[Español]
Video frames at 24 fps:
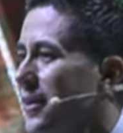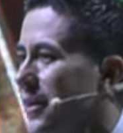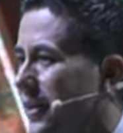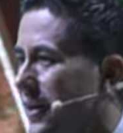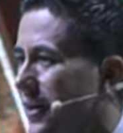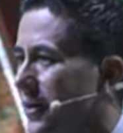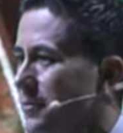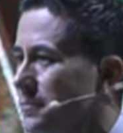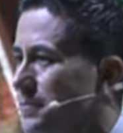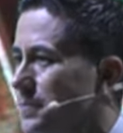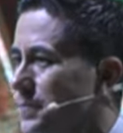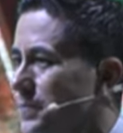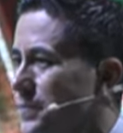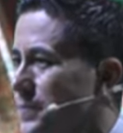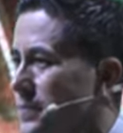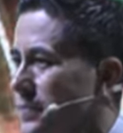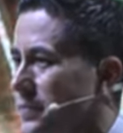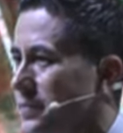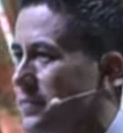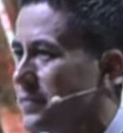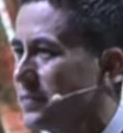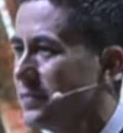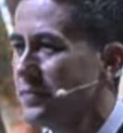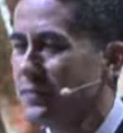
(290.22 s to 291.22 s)
qué?
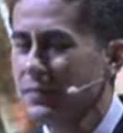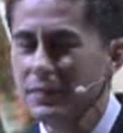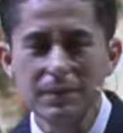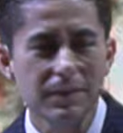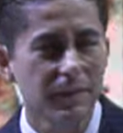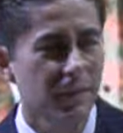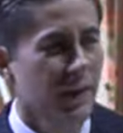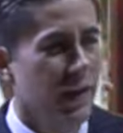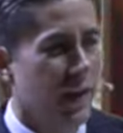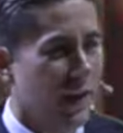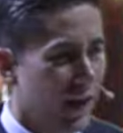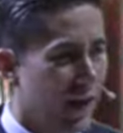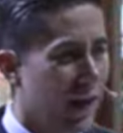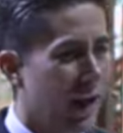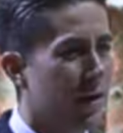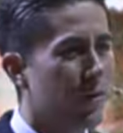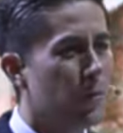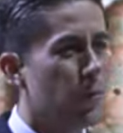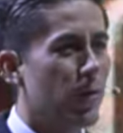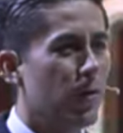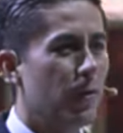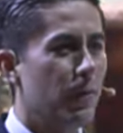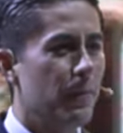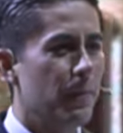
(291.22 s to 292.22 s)
El
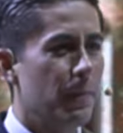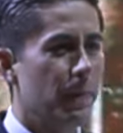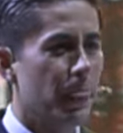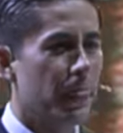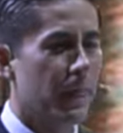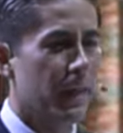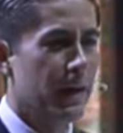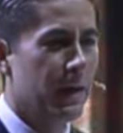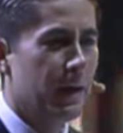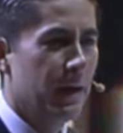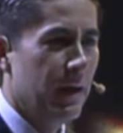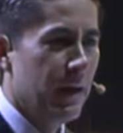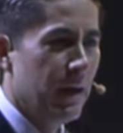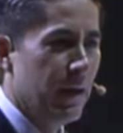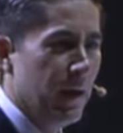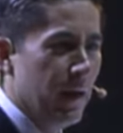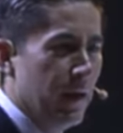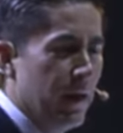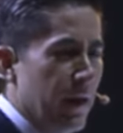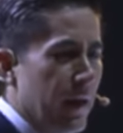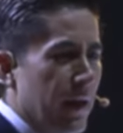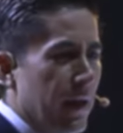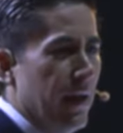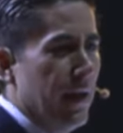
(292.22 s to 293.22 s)
ángulo.
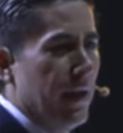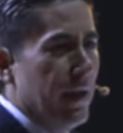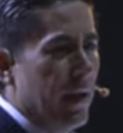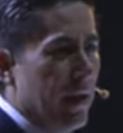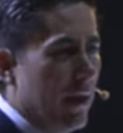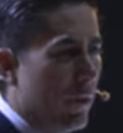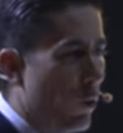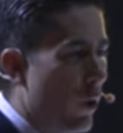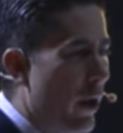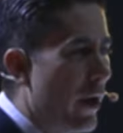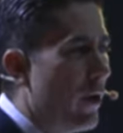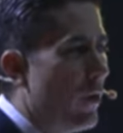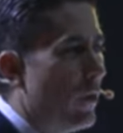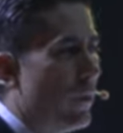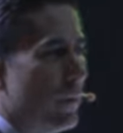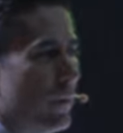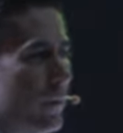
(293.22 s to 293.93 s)
Y bueno,